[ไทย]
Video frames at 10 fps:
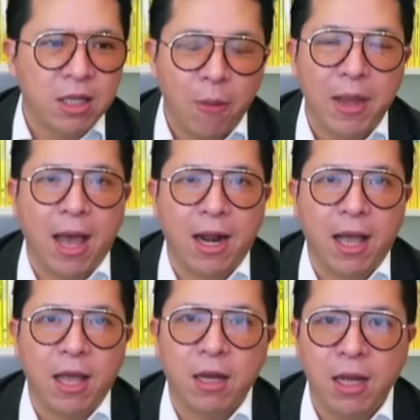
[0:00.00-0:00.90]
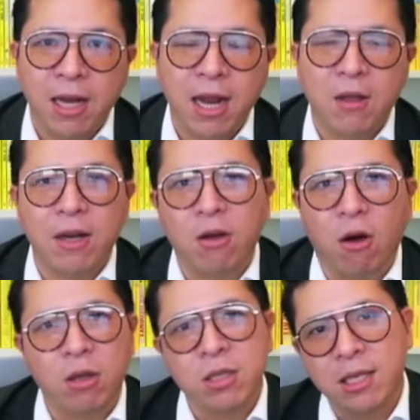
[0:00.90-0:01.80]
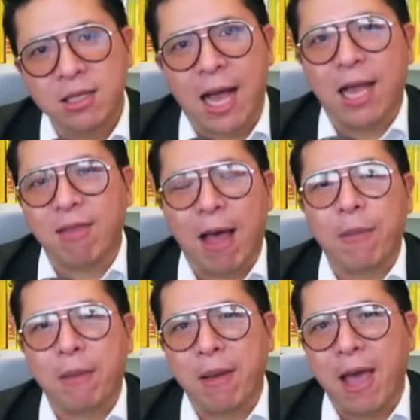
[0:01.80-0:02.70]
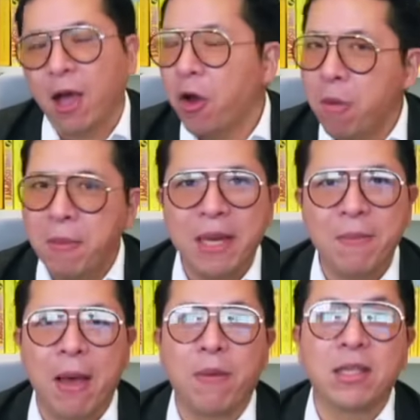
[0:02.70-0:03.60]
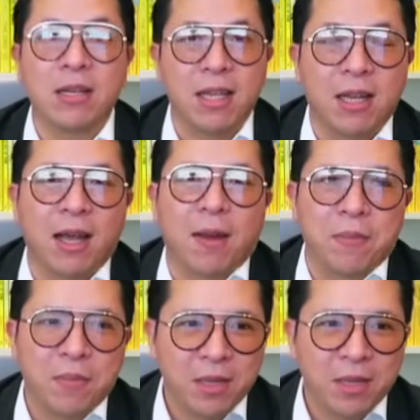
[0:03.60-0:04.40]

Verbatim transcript: เข้าไปอ่านได้และขณะเดียวกันของที่จ่ายตังค์แพงๆก็ไม่ได้แปลว่าจะดีนะครับ